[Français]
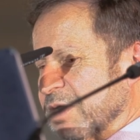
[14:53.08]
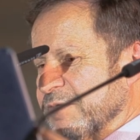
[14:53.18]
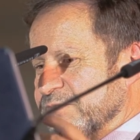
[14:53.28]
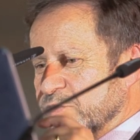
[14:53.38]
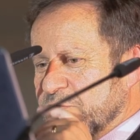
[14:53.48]

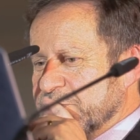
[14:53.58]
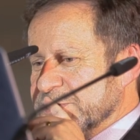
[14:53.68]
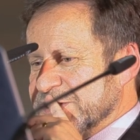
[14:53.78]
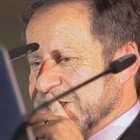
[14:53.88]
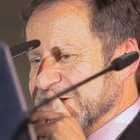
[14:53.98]
la
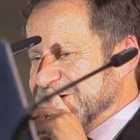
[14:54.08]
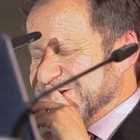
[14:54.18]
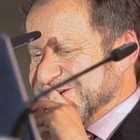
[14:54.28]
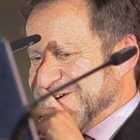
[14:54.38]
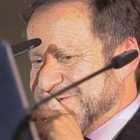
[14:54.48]
réalité,
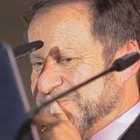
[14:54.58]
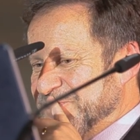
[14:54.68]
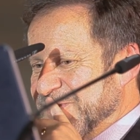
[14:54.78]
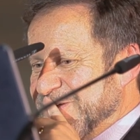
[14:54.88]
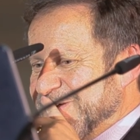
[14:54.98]

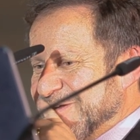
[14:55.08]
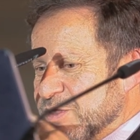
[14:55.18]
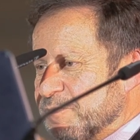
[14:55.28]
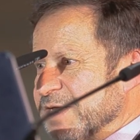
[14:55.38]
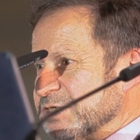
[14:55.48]
telle qu'elle
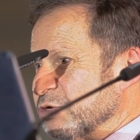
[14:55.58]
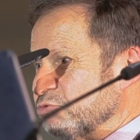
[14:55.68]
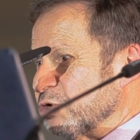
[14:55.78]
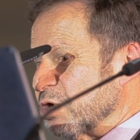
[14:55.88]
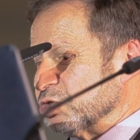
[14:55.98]
est,
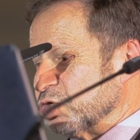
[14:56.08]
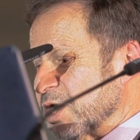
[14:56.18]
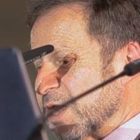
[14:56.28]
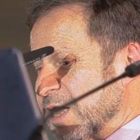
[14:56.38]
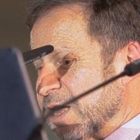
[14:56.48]
de dire
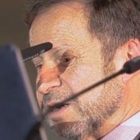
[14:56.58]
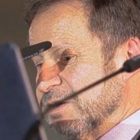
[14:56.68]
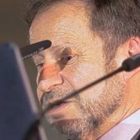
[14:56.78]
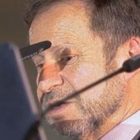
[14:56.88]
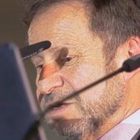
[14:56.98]
les
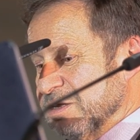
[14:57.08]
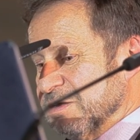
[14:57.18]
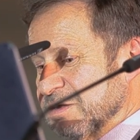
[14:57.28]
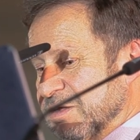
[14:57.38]
problèmes qui